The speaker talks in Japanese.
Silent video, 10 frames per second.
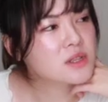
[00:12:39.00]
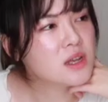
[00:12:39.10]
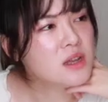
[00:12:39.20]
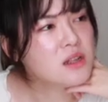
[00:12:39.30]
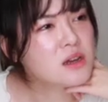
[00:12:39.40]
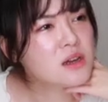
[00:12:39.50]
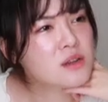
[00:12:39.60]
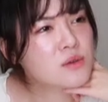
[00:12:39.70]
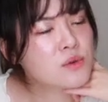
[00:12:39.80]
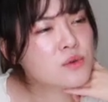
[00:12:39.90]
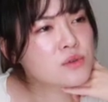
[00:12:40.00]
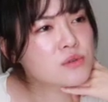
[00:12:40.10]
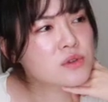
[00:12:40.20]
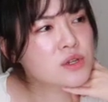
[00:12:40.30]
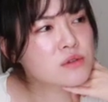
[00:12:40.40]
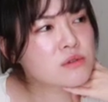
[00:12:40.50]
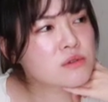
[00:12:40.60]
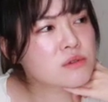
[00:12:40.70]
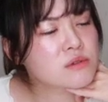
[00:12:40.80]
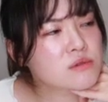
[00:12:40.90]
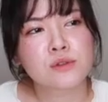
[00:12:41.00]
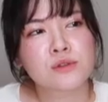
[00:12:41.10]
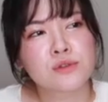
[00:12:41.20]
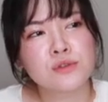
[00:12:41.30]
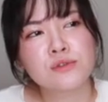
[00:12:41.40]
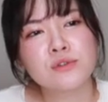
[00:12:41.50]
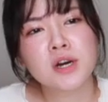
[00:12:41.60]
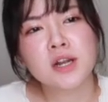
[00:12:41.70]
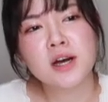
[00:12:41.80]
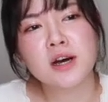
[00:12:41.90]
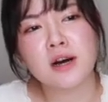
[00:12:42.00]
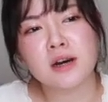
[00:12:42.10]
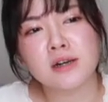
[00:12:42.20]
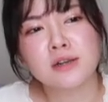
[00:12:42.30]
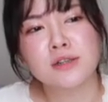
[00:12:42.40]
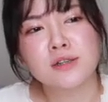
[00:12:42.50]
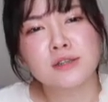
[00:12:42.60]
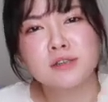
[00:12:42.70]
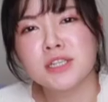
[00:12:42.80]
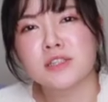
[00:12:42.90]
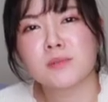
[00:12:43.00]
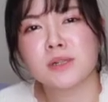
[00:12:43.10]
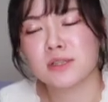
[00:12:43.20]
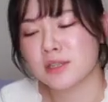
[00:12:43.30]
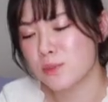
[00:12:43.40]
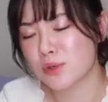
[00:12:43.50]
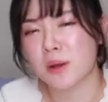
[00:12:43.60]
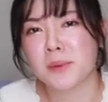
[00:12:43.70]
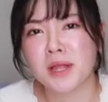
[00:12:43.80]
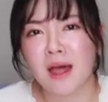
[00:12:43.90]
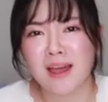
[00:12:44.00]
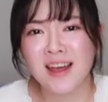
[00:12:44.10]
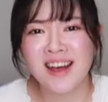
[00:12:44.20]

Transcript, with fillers: えー、なんかいろいろ多すぎる。主食からスイーツまで全部食べたい